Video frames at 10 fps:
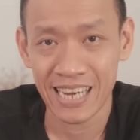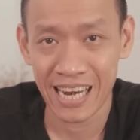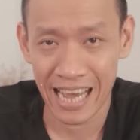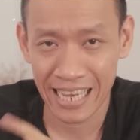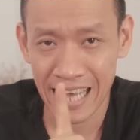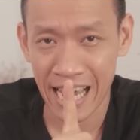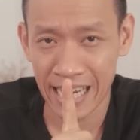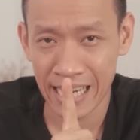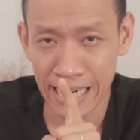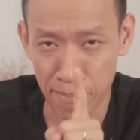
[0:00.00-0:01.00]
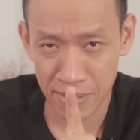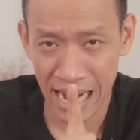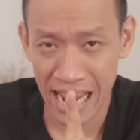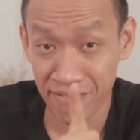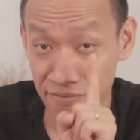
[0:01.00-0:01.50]
là cái thằng đẹp
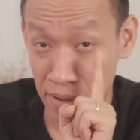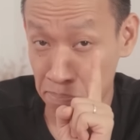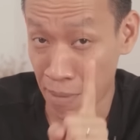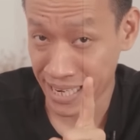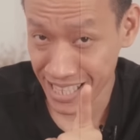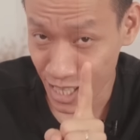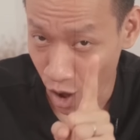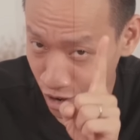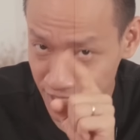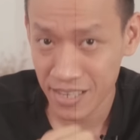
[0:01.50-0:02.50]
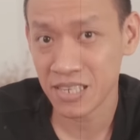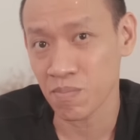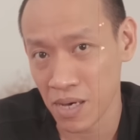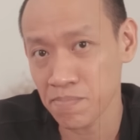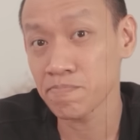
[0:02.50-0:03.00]
trai và bảnh tỏn nhất
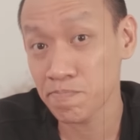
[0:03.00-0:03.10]
trong lớp.